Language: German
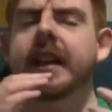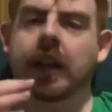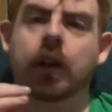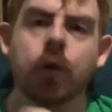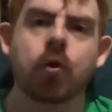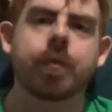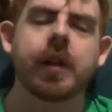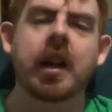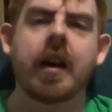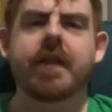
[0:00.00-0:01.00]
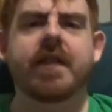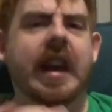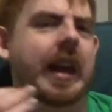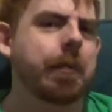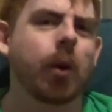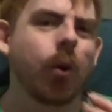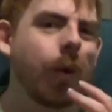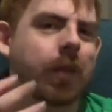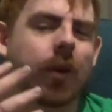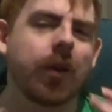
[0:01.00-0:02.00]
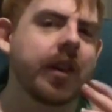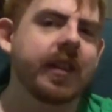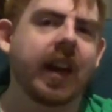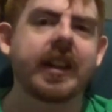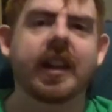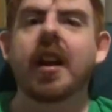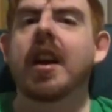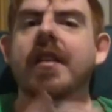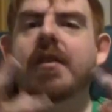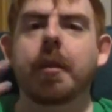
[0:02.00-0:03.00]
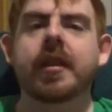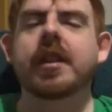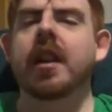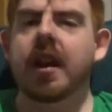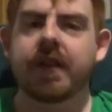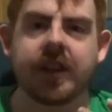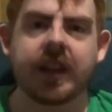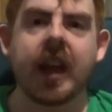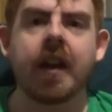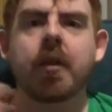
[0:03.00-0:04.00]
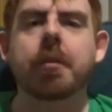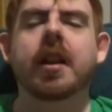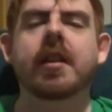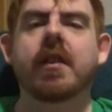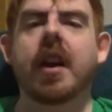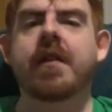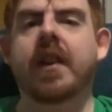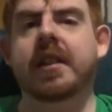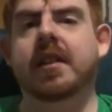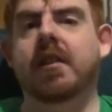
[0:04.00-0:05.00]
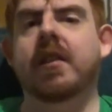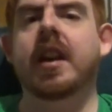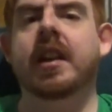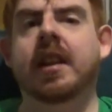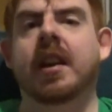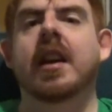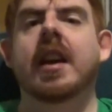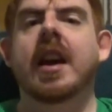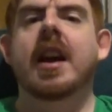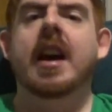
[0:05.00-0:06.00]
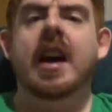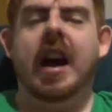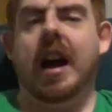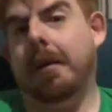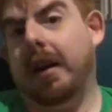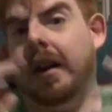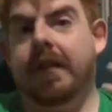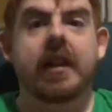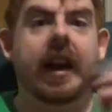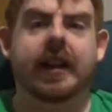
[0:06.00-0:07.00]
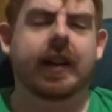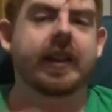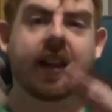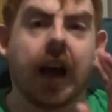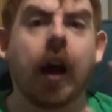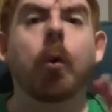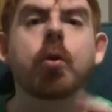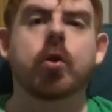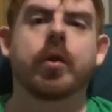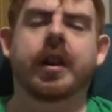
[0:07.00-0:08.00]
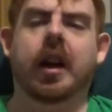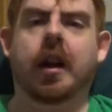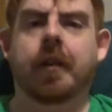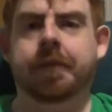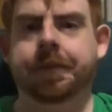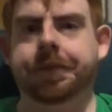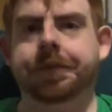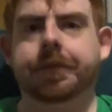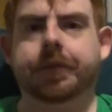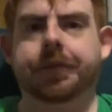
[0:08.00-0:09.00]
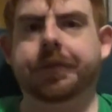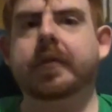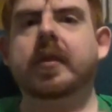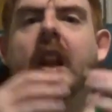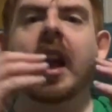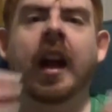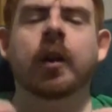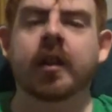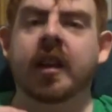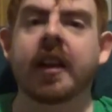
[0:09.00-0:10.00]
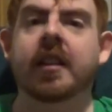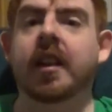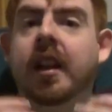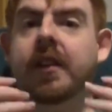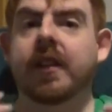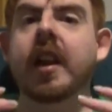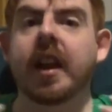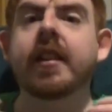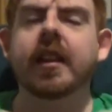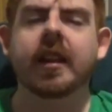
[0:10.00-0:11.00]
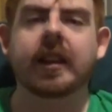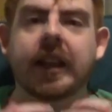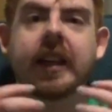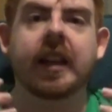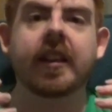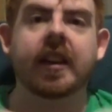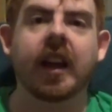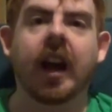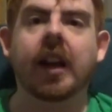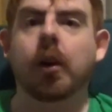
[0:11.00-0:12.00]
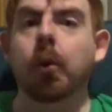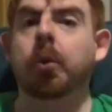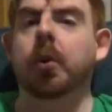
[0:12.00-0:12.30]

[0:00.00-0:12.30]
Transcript: Der Glücksspieler, vielleicht bekommt er noch eine Seite, wo man sieht, wie der vom Transfer erfasst wird. Aber vielleicht ist er auch schon da. Also das heißt, der Transfer der ist, geht jetzt gerade los.